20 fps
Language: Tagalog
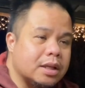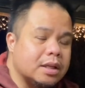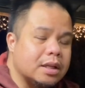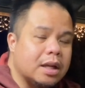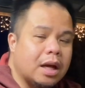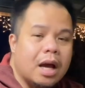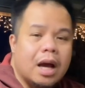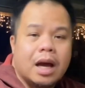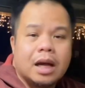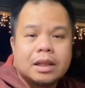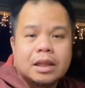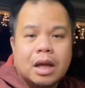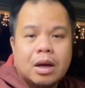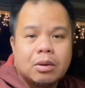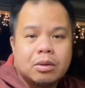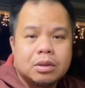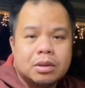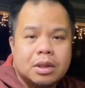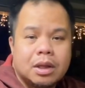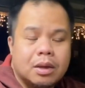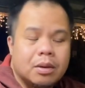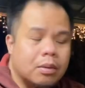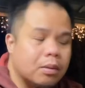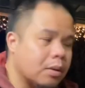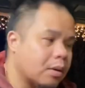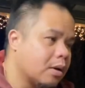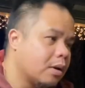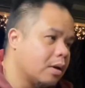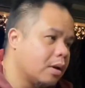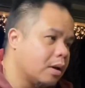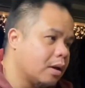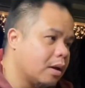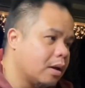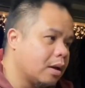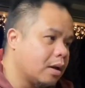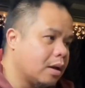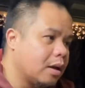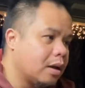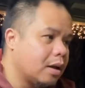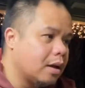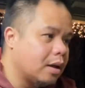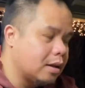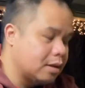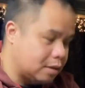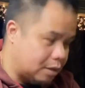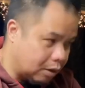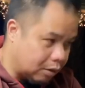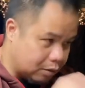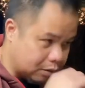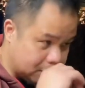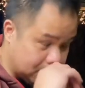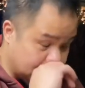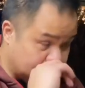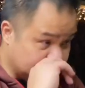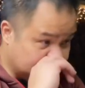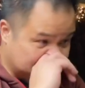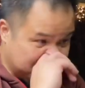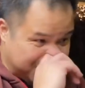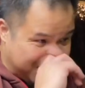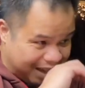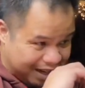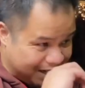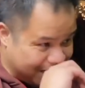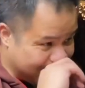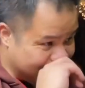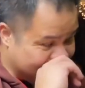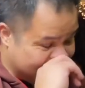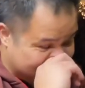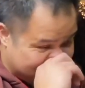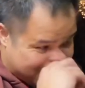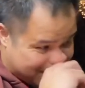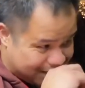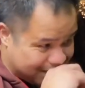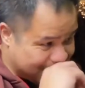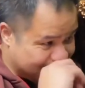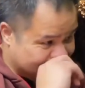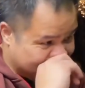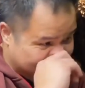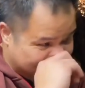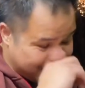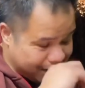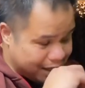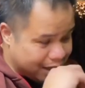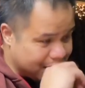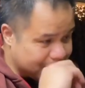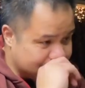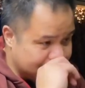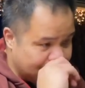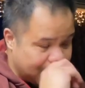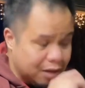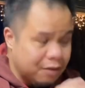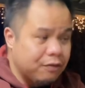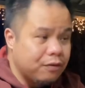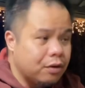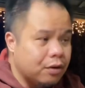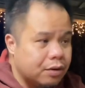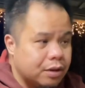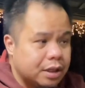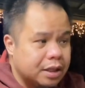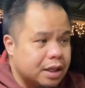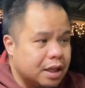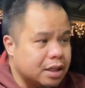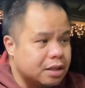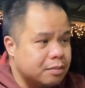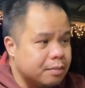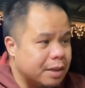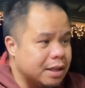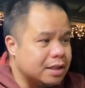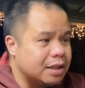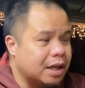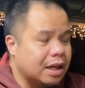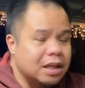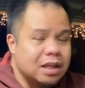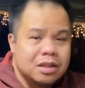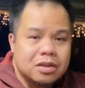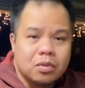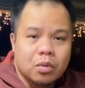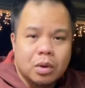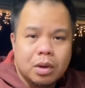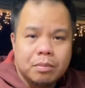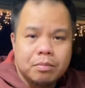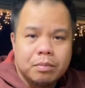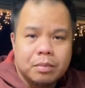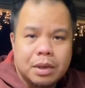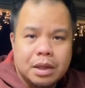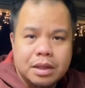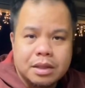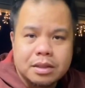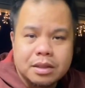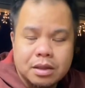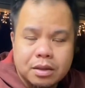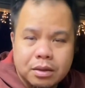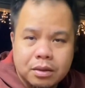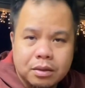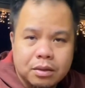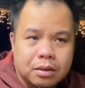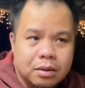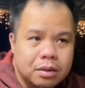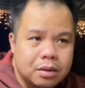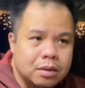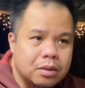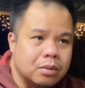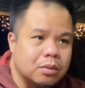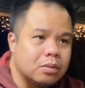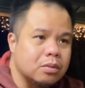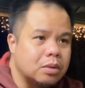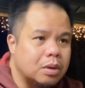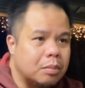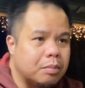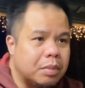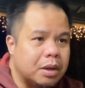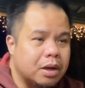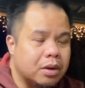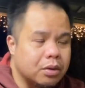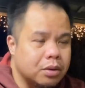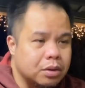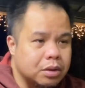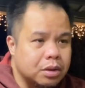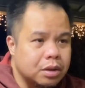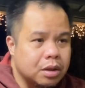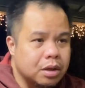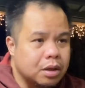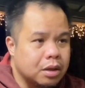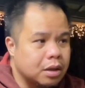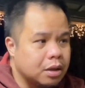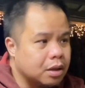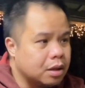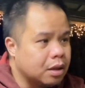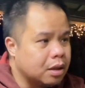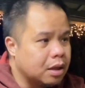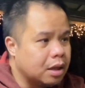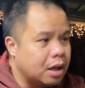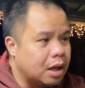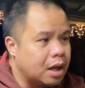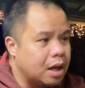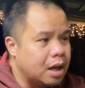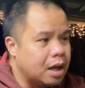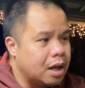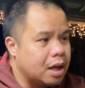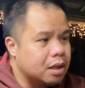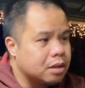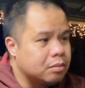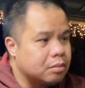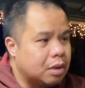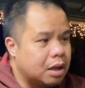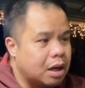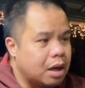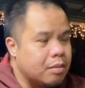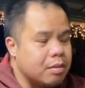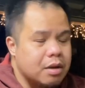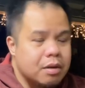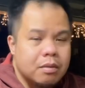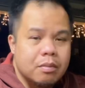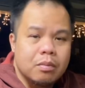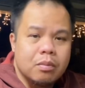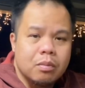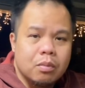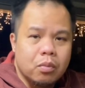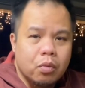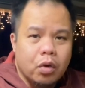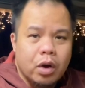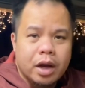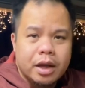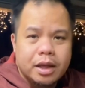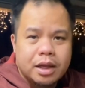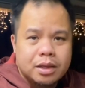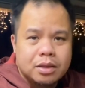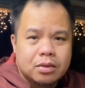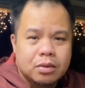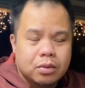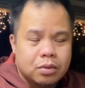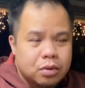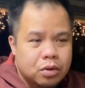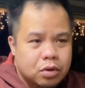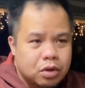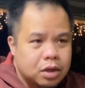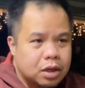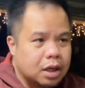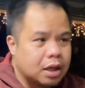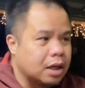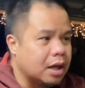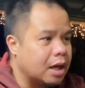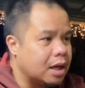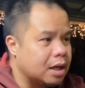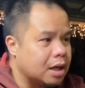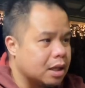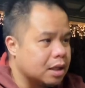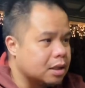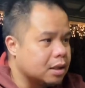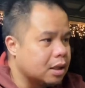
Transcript: Nakakatakot daw. Sagot ko dyan is, yes, ang Florida is basically swamp place, no? Nung unang panahon. At maraming buhaya siguro na nagkalat.